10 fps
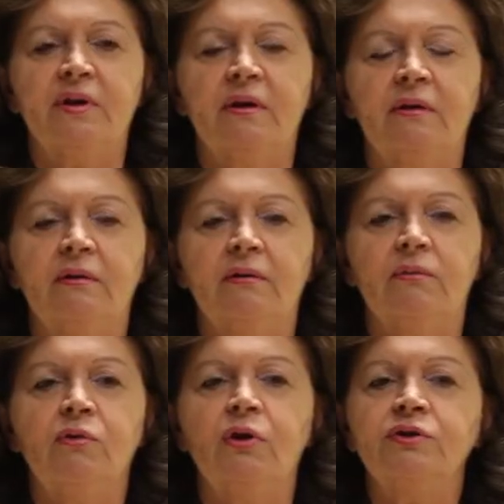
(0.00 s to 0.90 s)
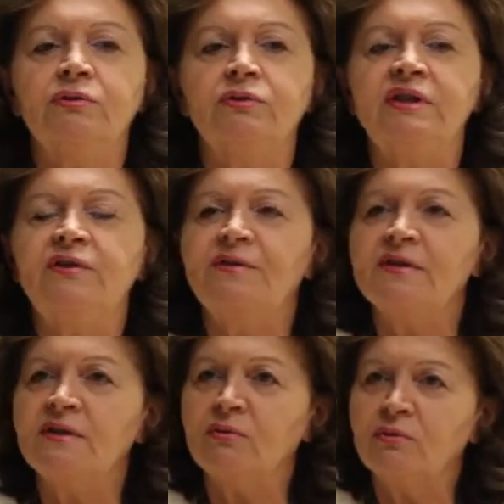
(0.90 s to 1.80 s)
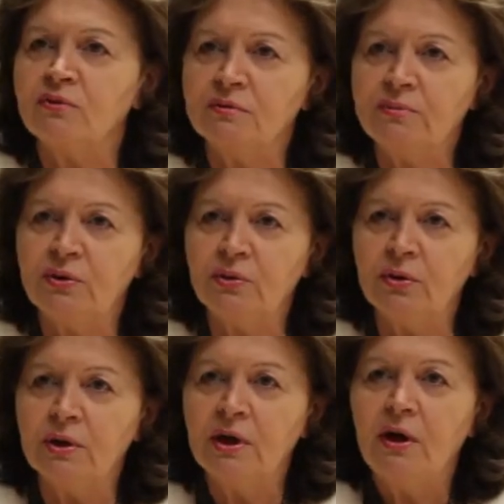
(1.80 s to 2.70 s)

ah, o Código de Defesa do Consumidor